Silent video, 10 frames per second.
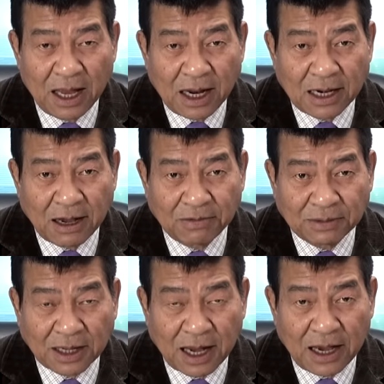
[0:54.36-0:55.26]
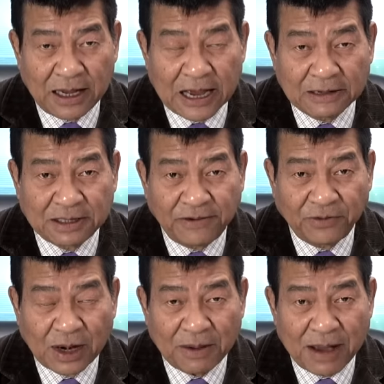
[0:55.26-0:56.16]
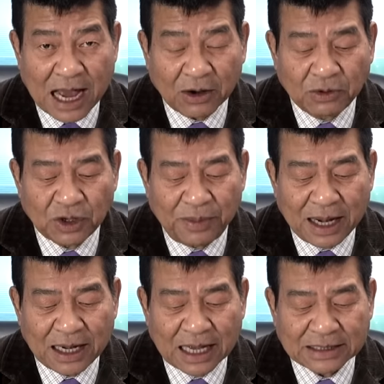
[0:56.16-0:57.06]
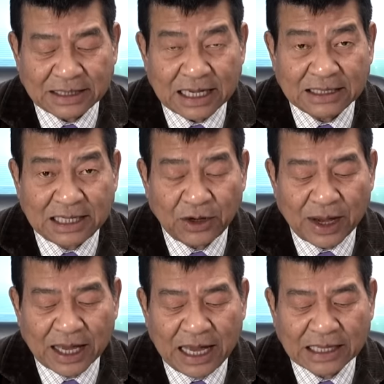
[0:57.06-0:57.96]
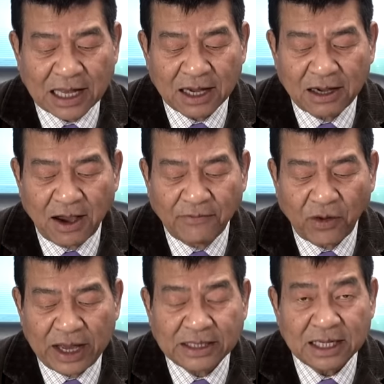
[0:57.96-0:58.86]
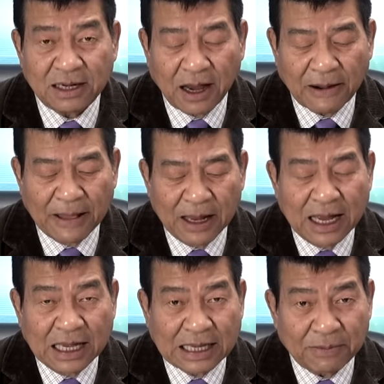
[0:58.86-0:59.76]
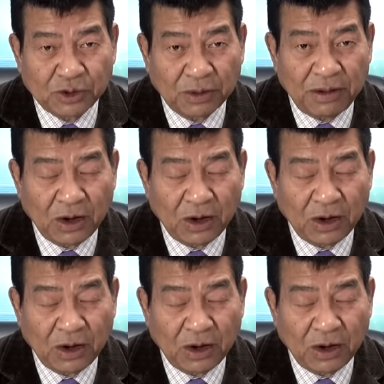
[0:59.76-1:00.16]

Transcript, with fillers: Đồng thời ờ, chính phủ Nam Hàn cũng cho biết là sẽ xin Hoa Kỳ tăng cường vũ khí chiến lược nhằm chuẩn bị